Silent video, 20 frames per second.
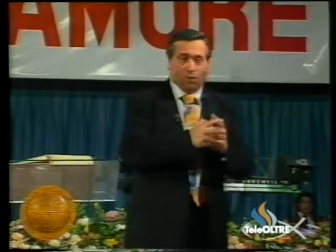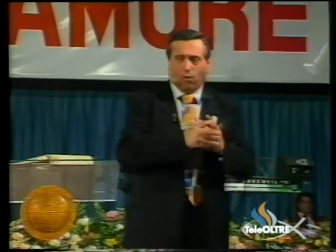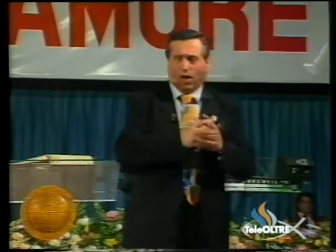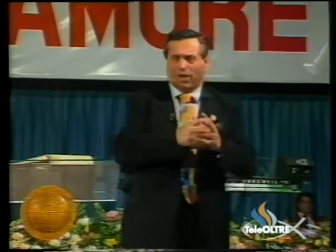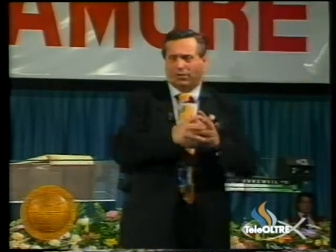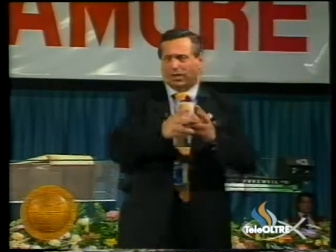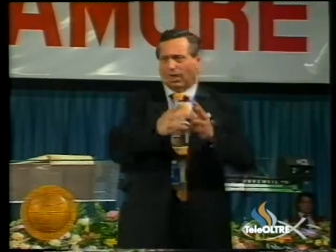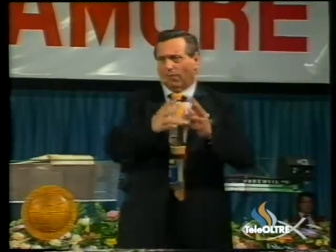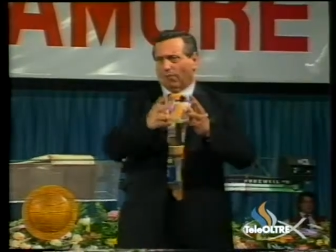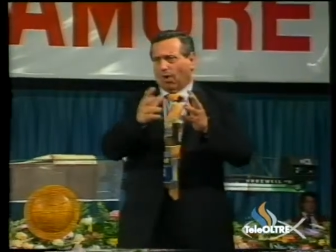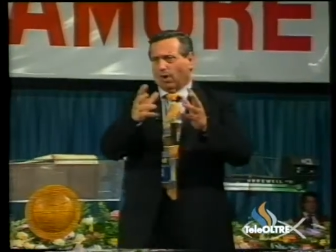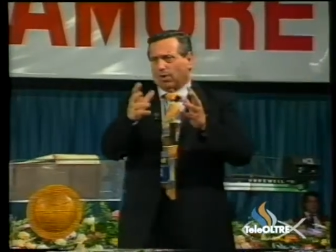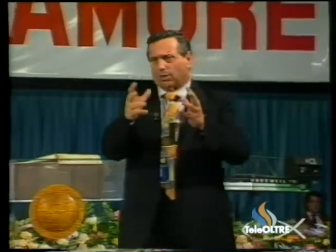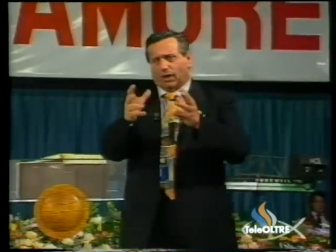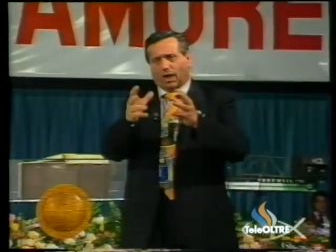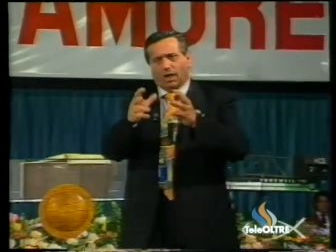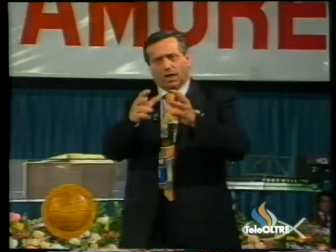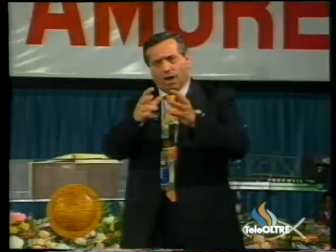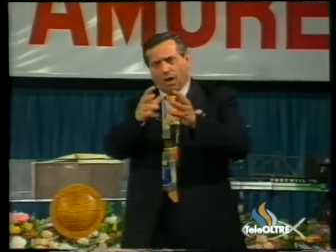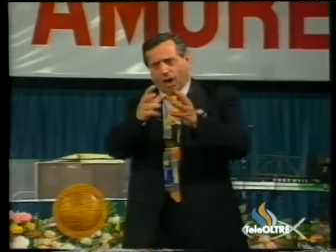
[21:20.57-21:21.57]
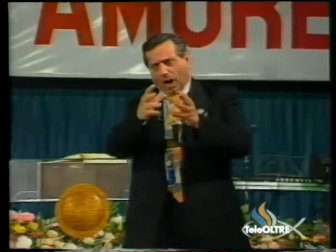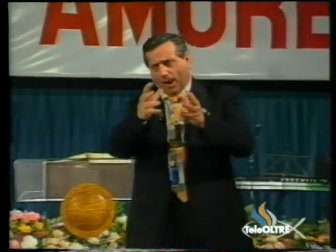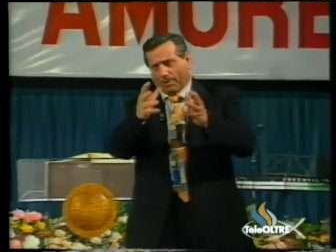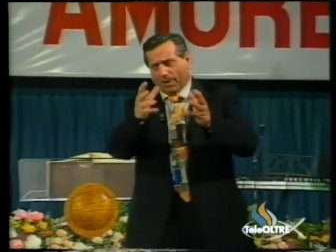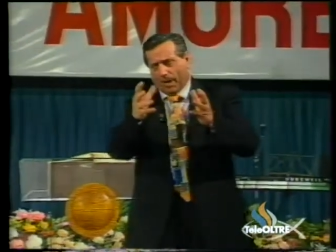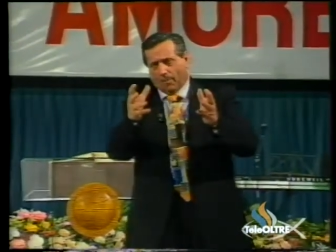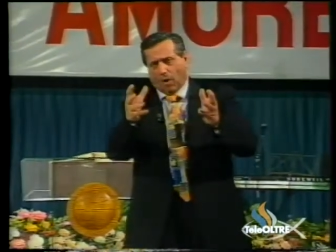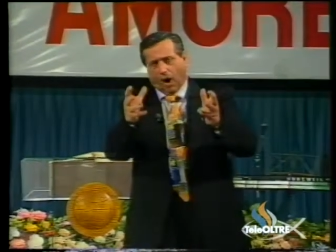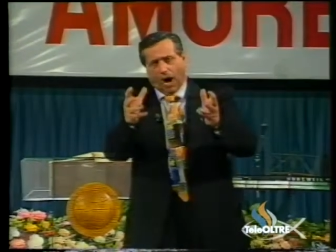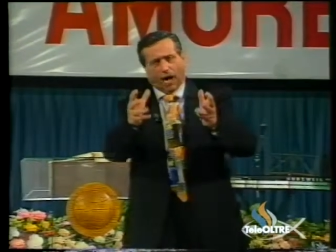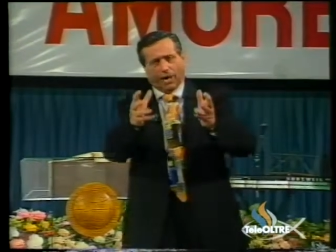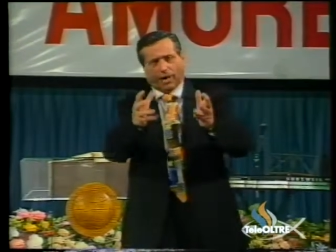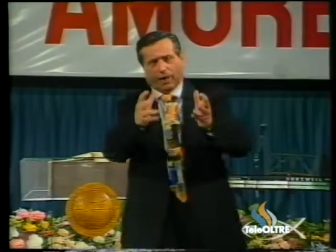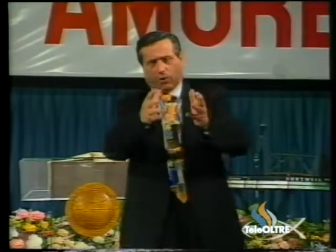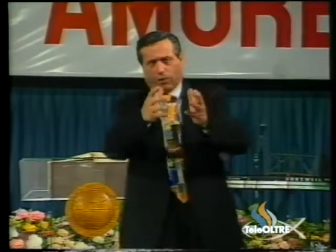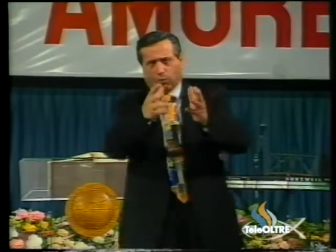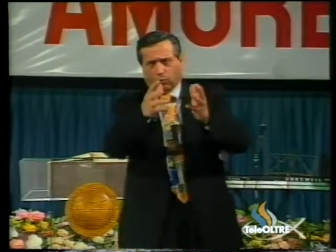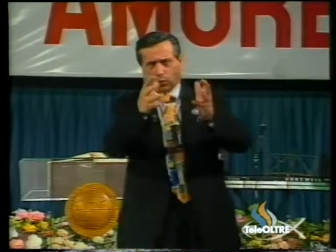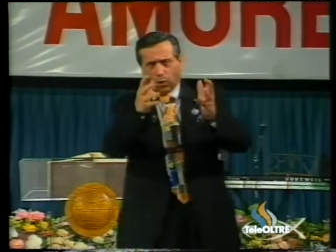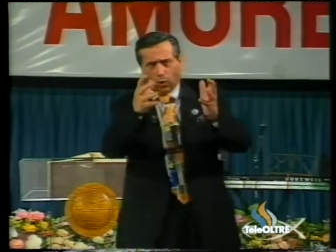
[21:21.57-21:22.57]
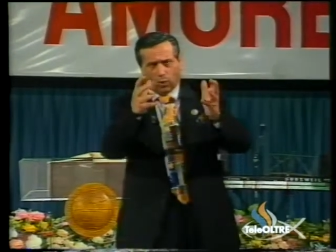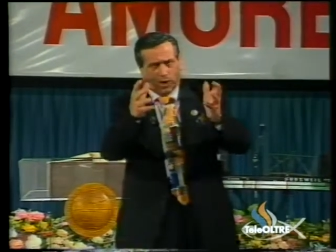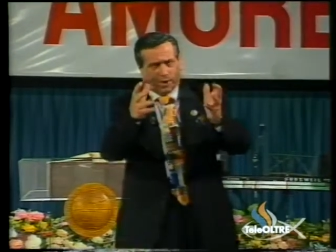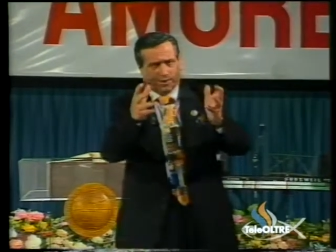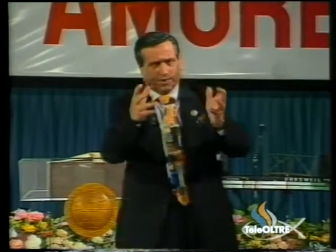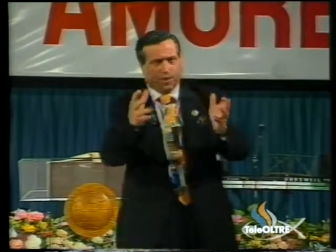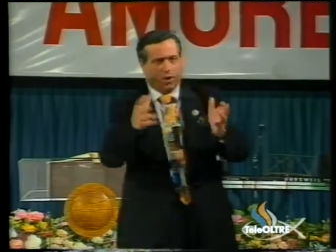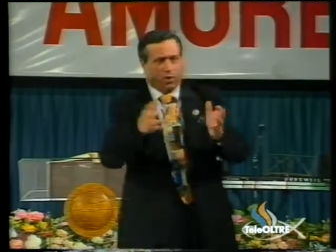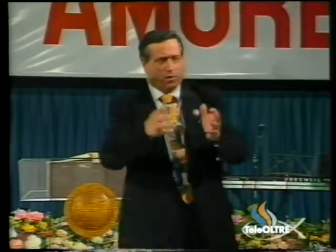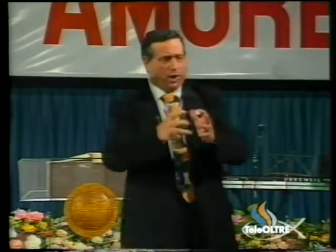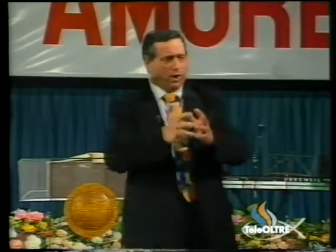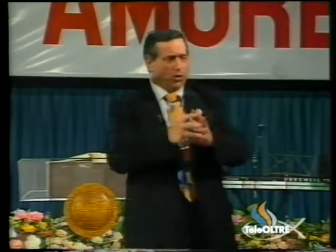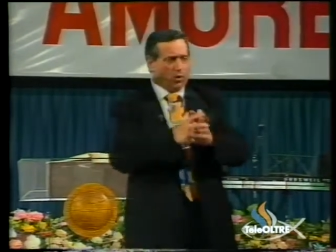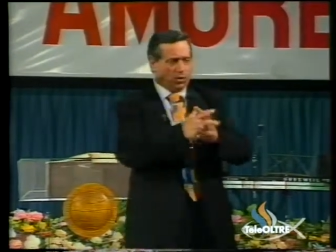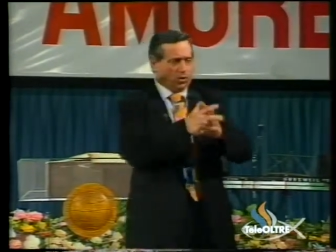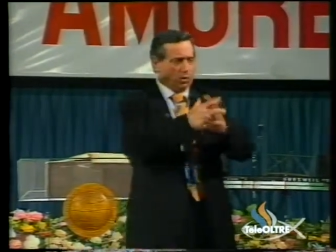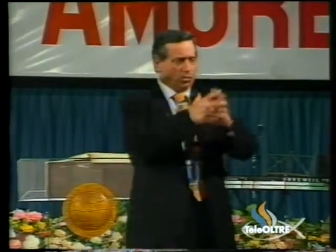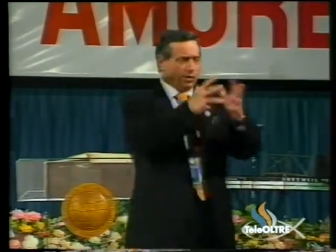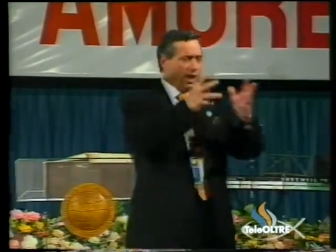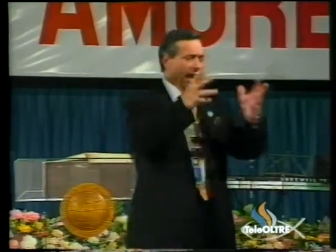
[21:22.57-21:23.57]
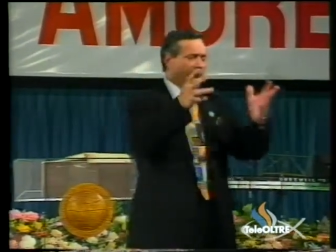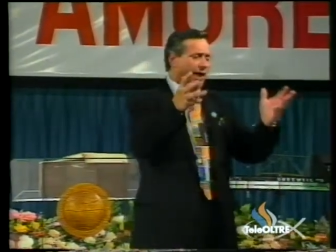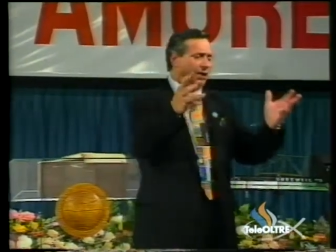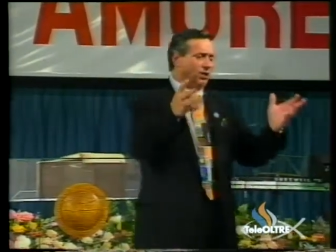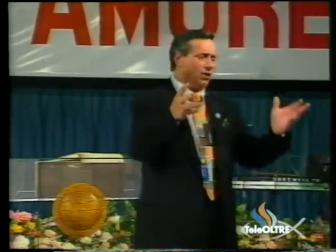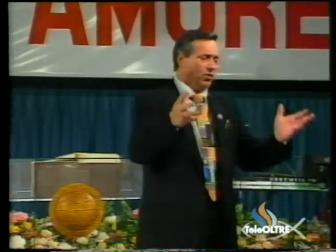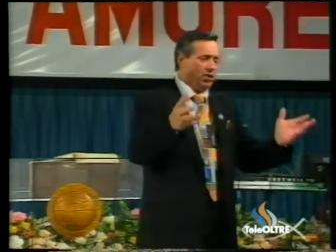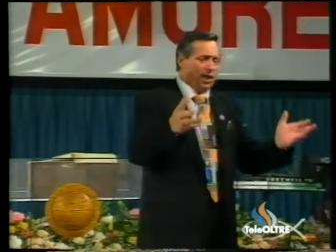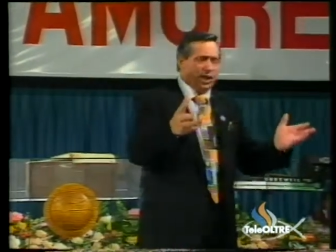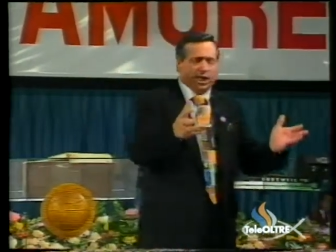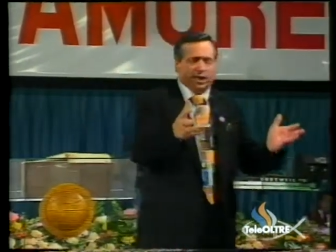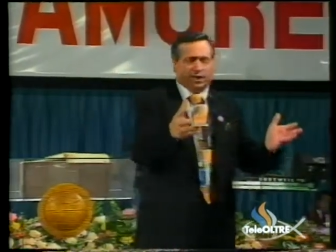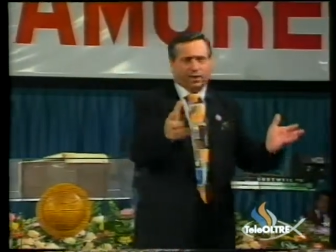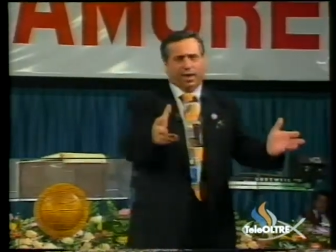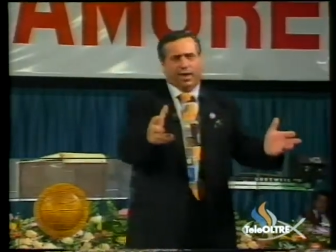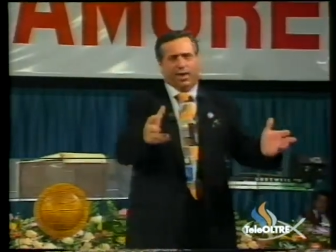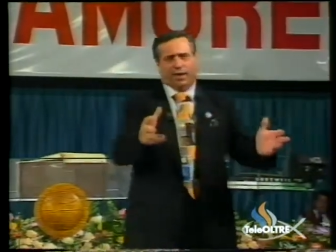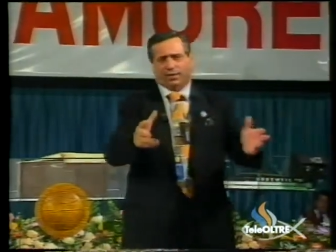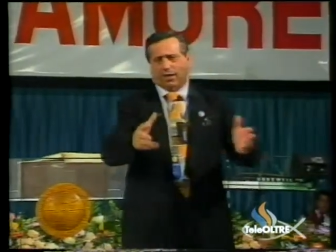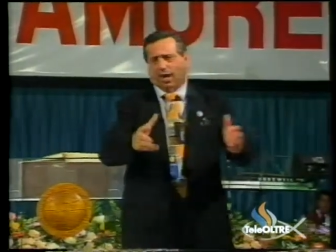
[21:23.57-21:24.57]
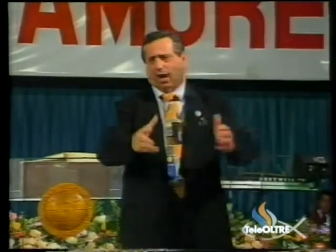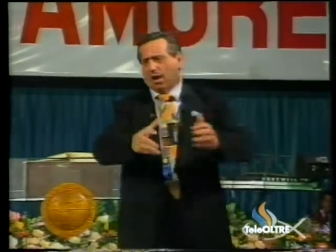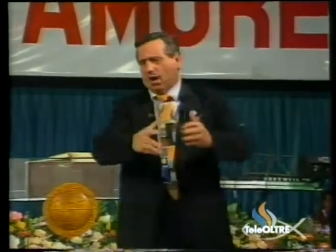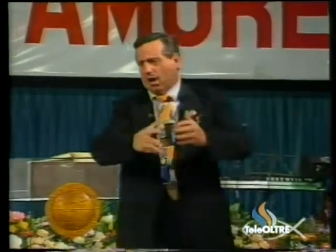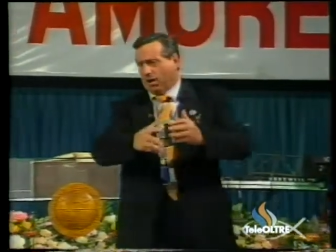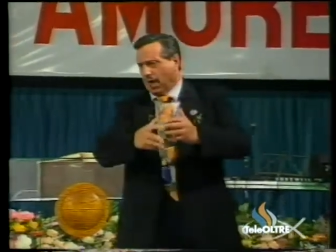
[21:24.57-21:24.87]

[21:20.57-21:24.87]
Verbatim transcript: Quante volte abbiamo anche avuto occasione, non soltanto nella Chiesa,